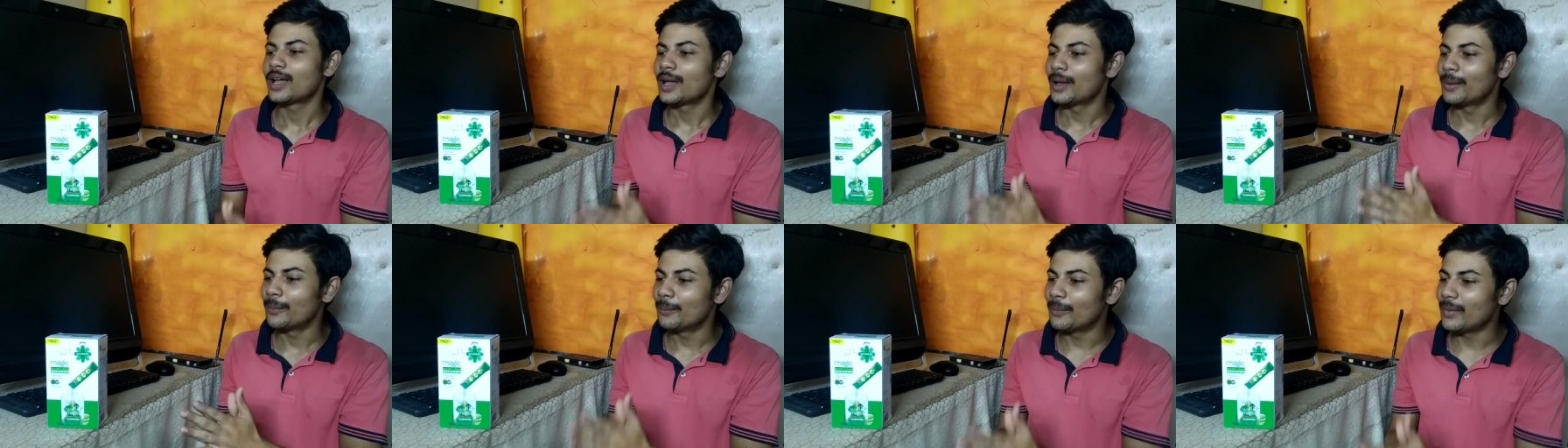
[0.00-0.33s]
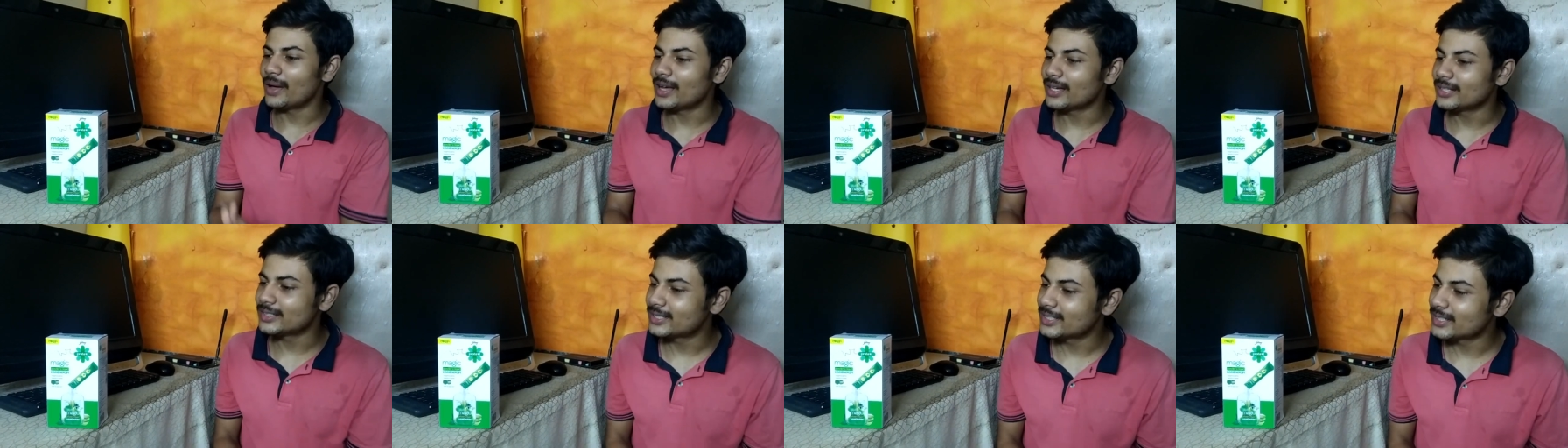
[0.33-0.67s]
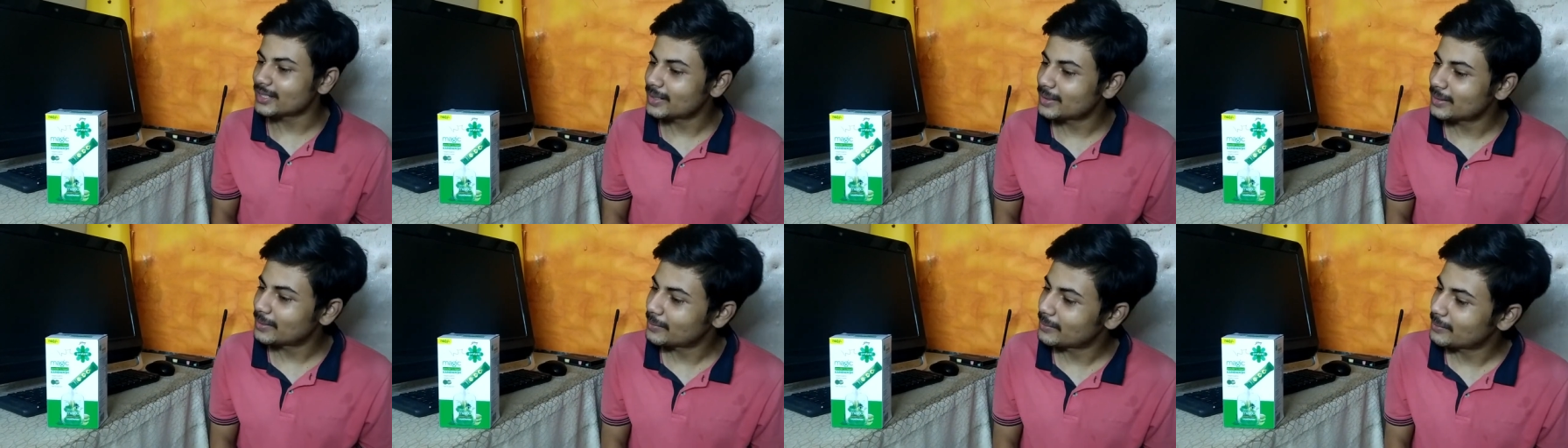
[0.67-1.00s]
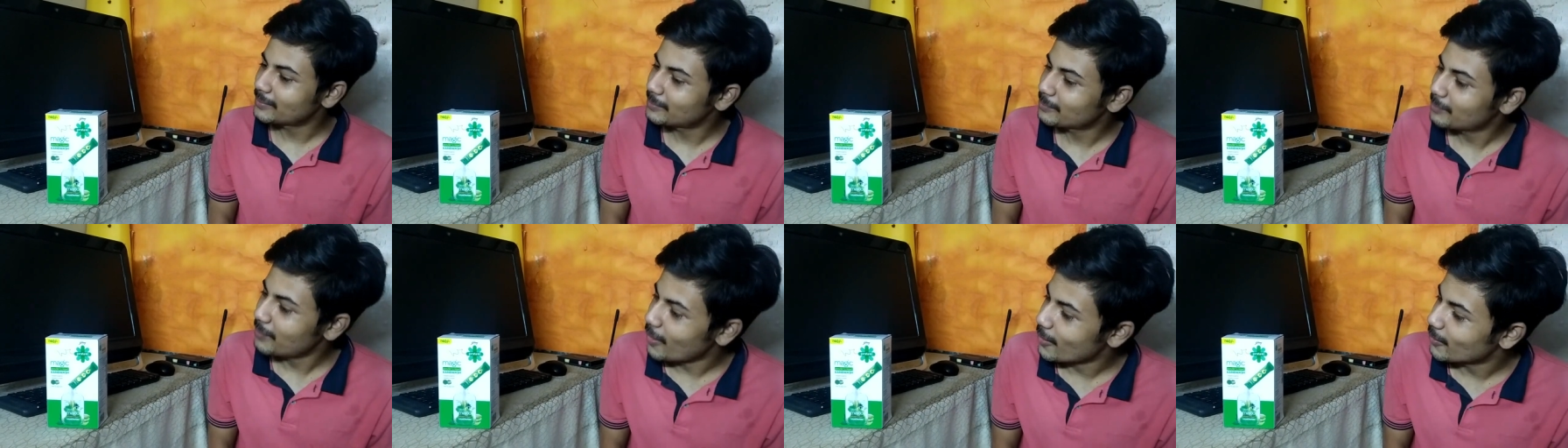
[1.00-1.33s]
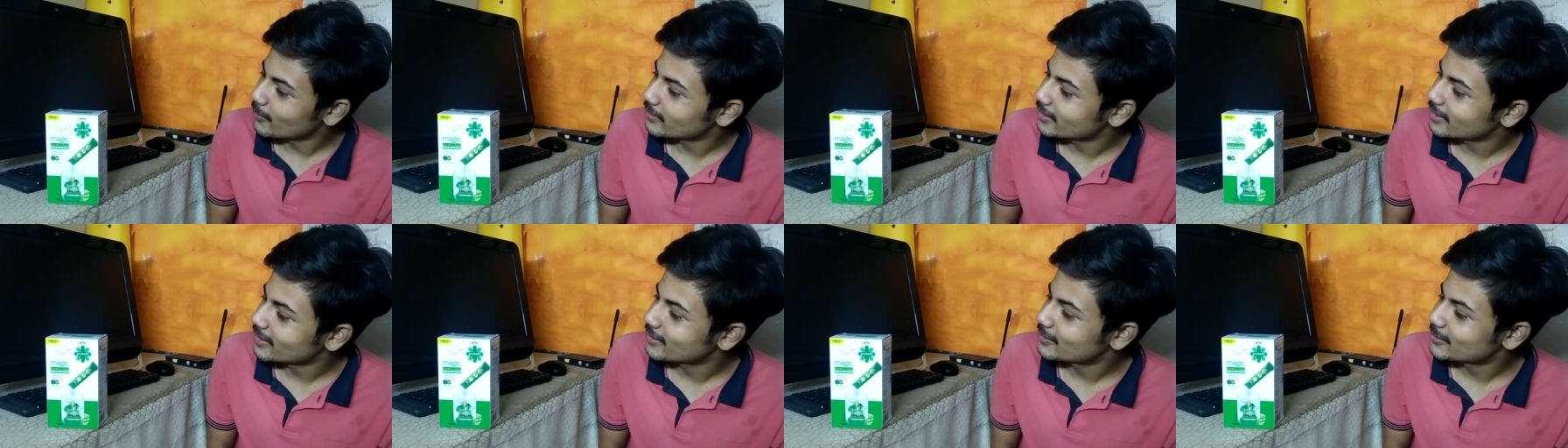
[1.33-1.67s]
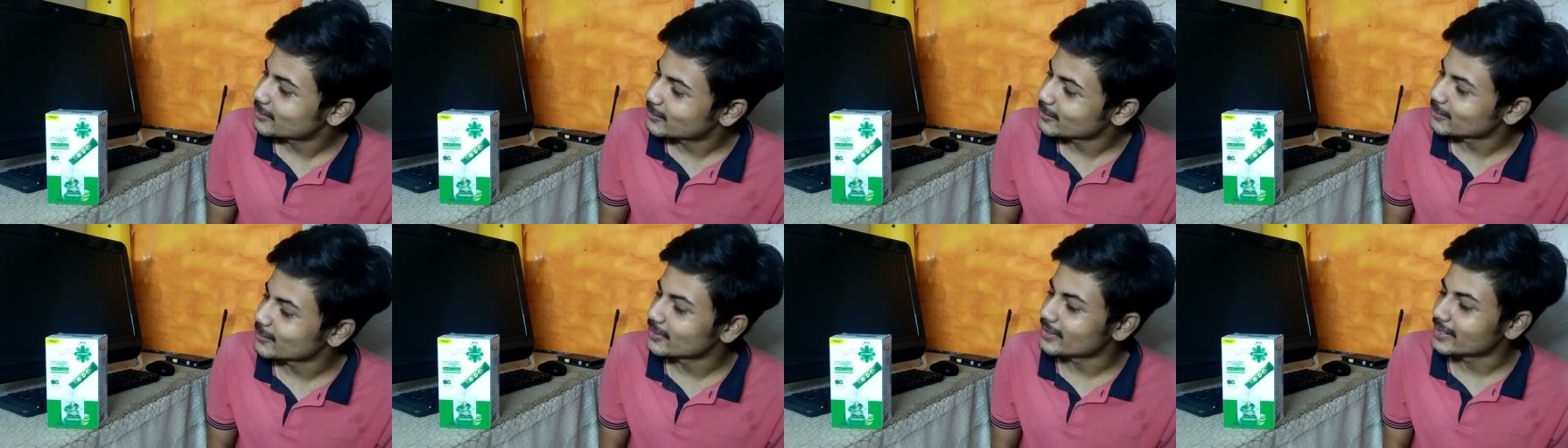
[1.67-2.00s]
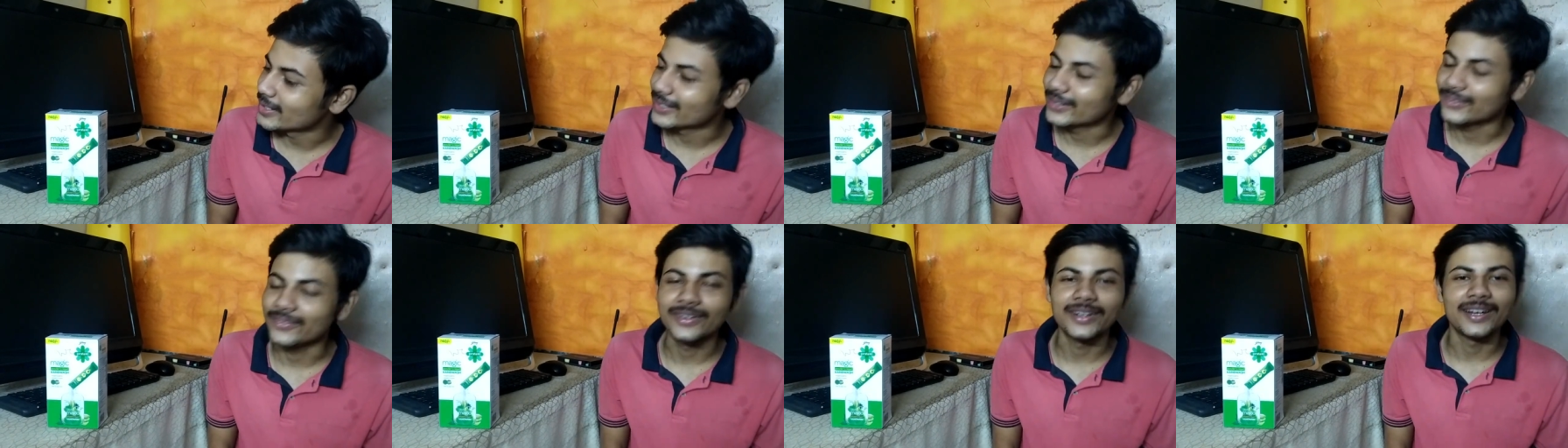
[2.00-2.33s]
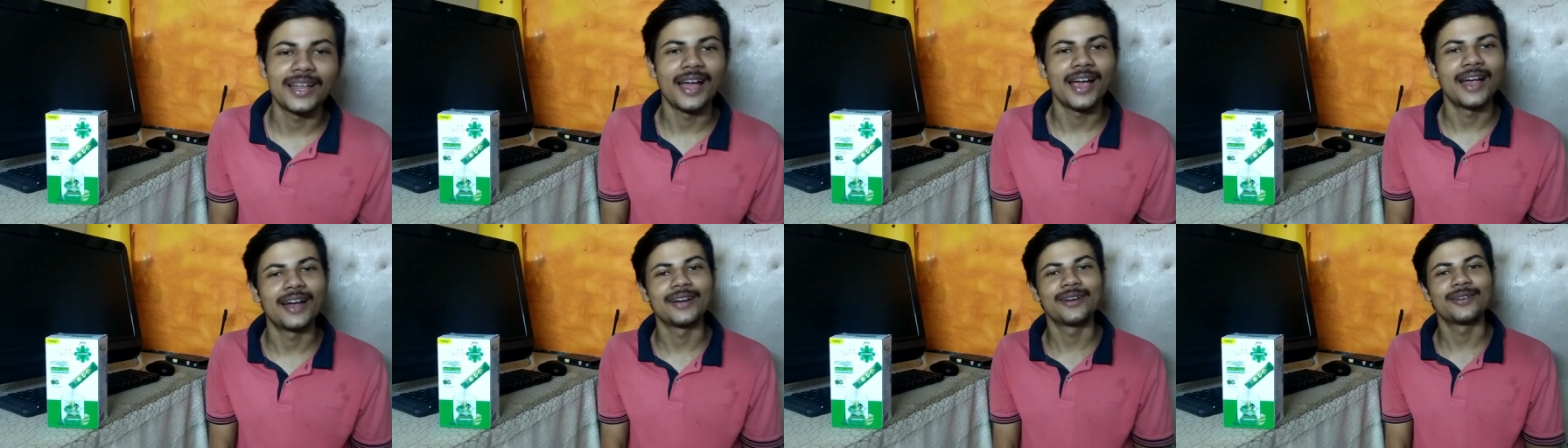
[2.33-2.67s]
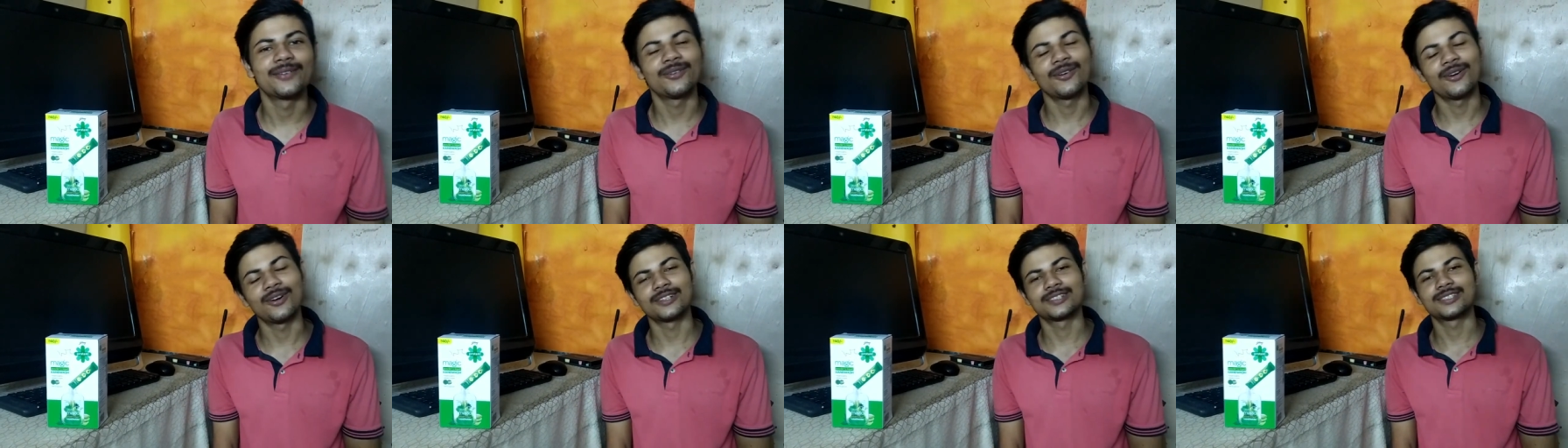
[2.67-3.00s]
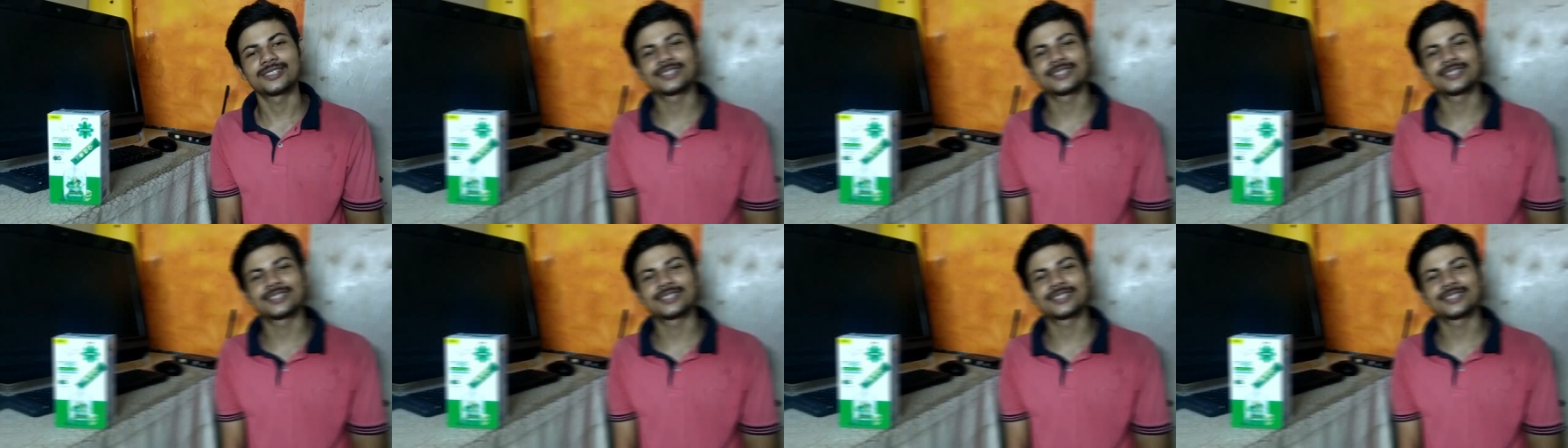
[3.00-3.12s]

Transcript: मैजिक पाउडर टू लिक्विड हैंड वॉश